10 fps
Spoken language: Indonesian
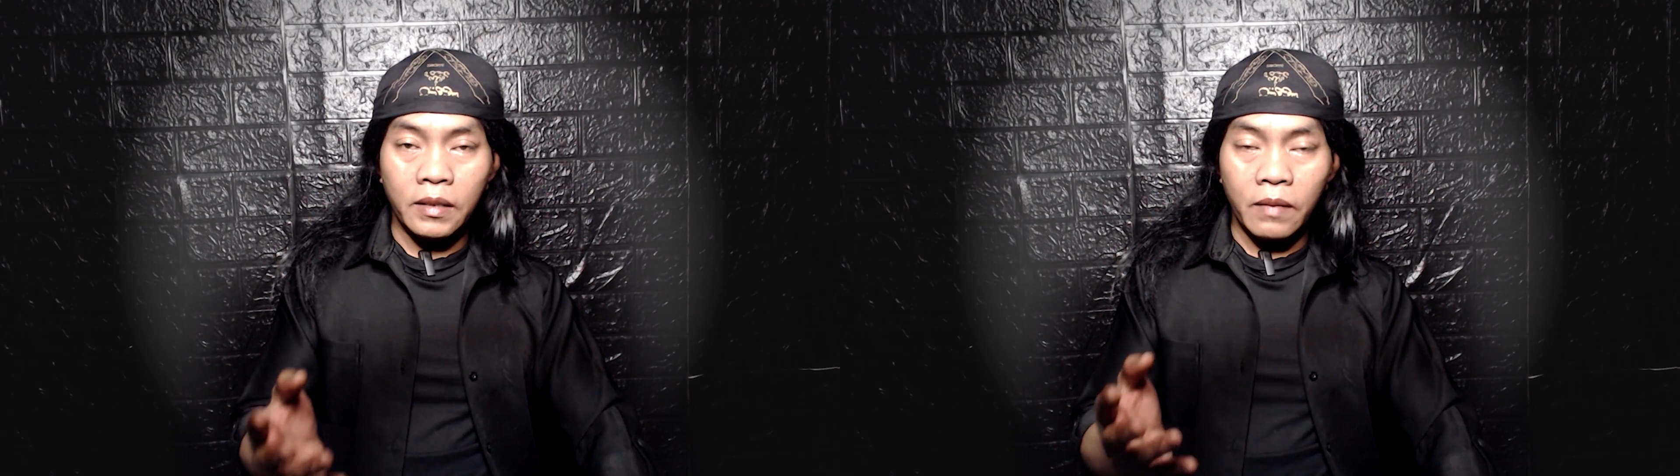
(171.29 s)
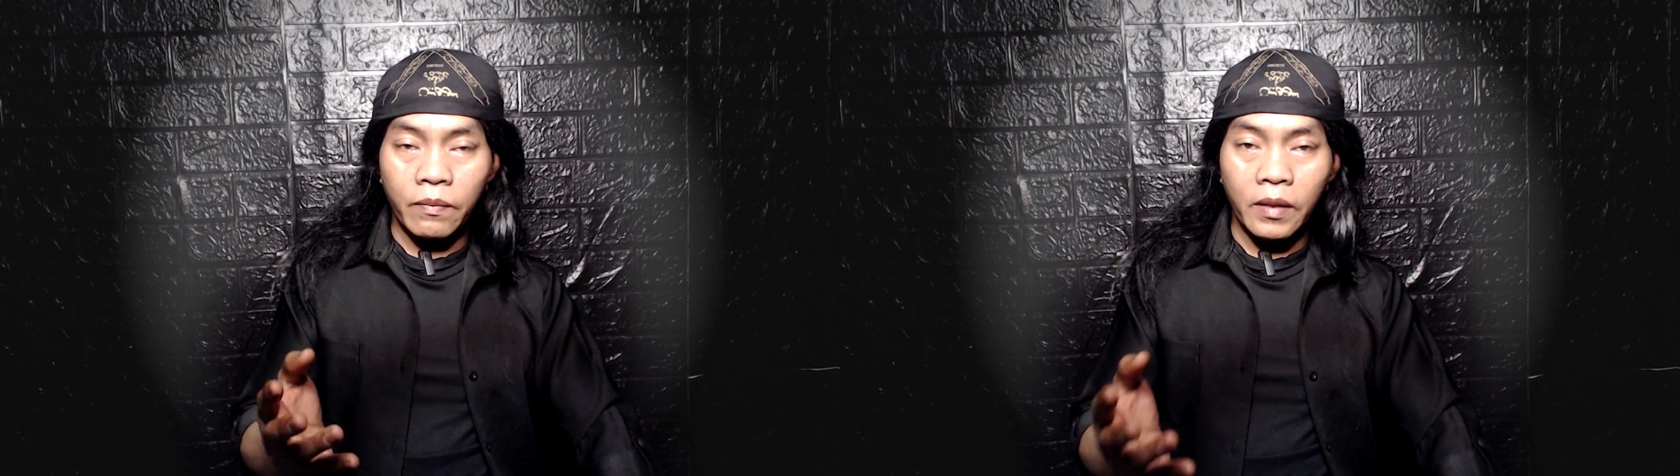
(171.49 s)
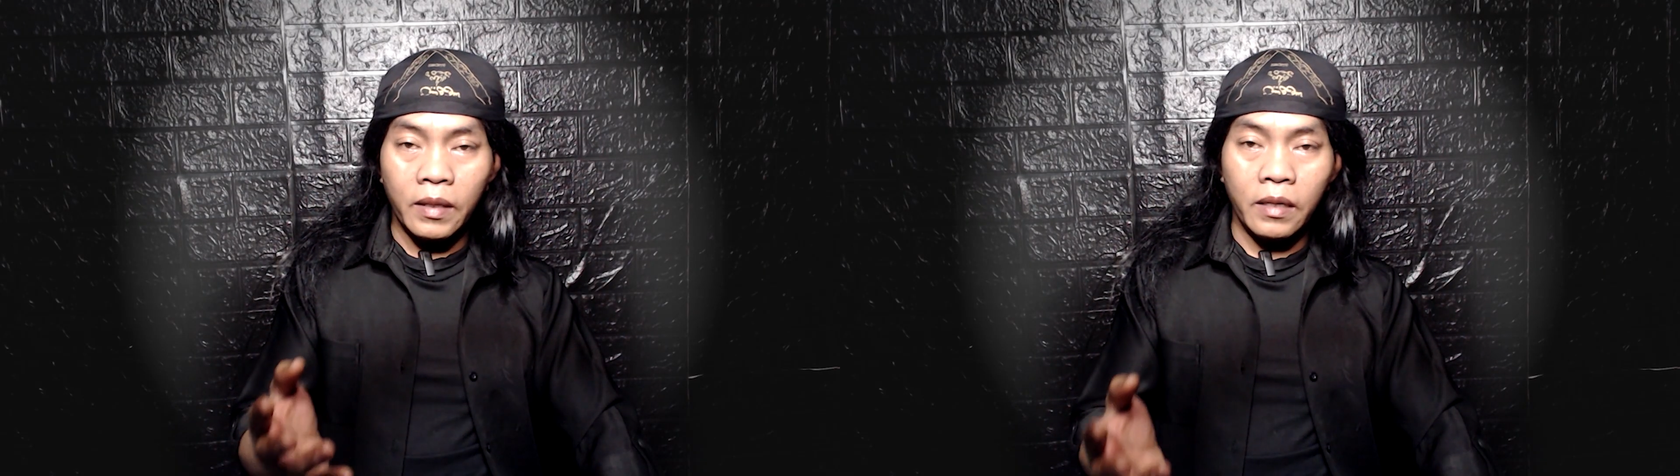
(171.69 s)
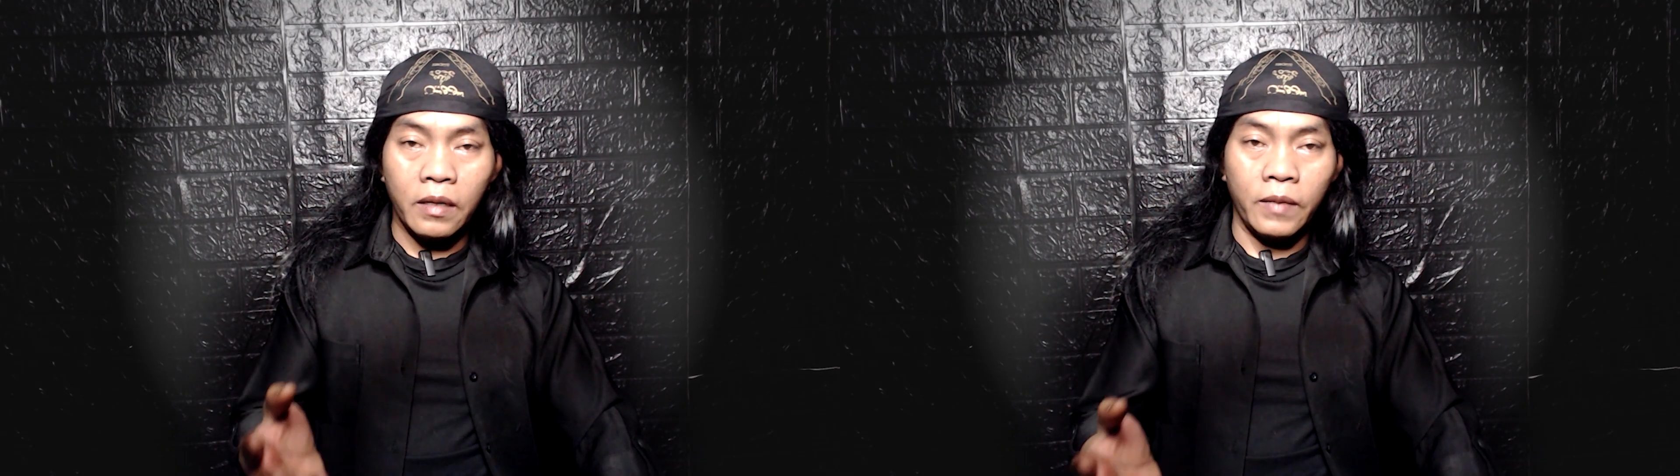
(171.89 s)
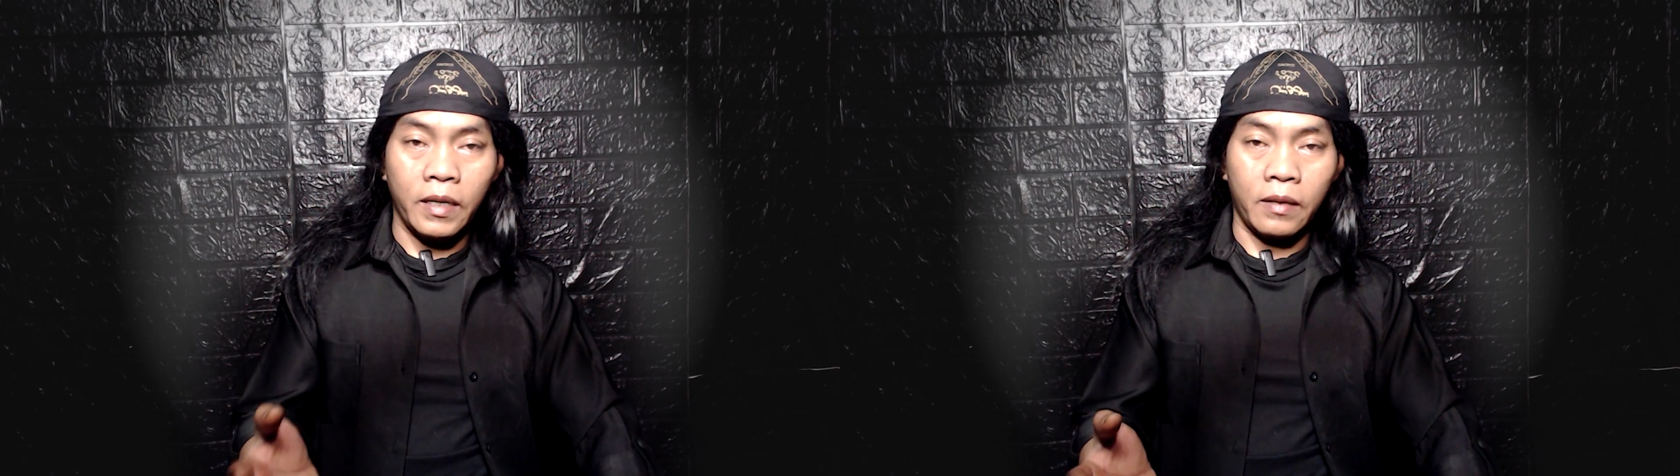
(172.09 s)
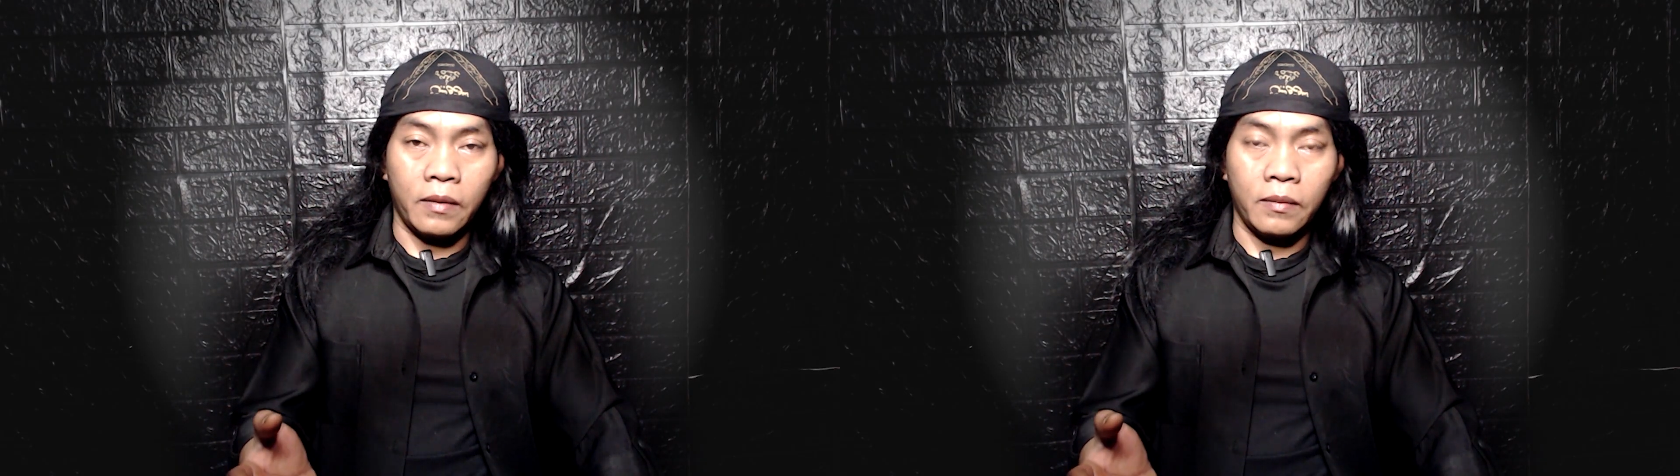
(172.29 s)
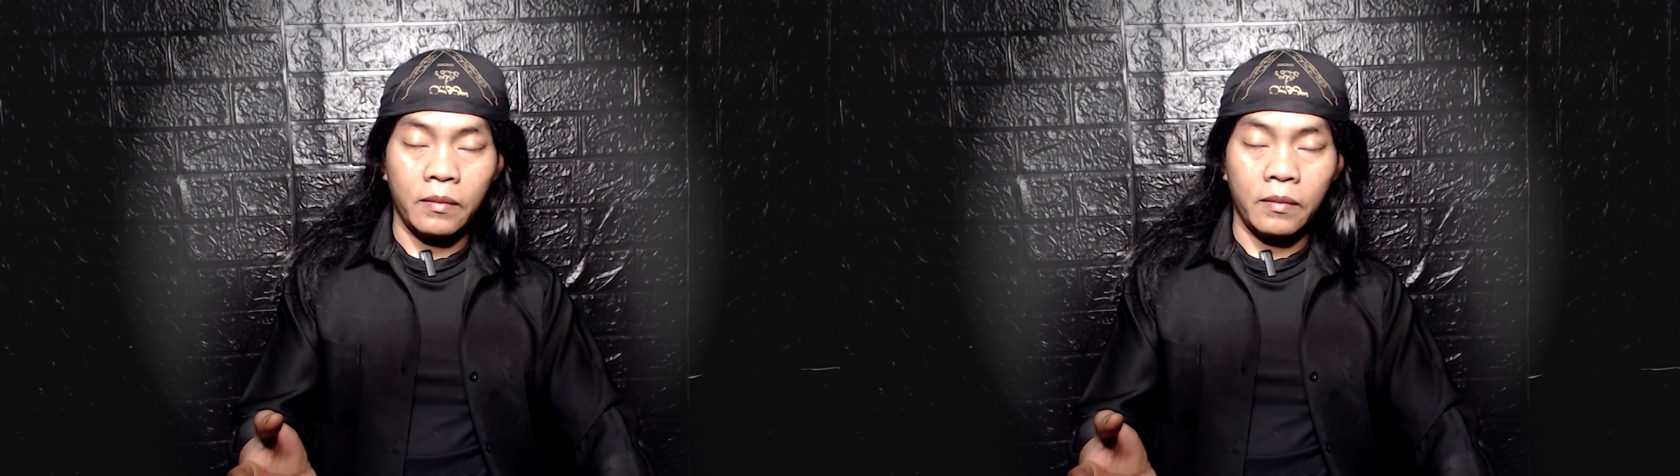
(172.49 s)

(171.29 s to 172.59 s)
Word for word: sang pengirimnya.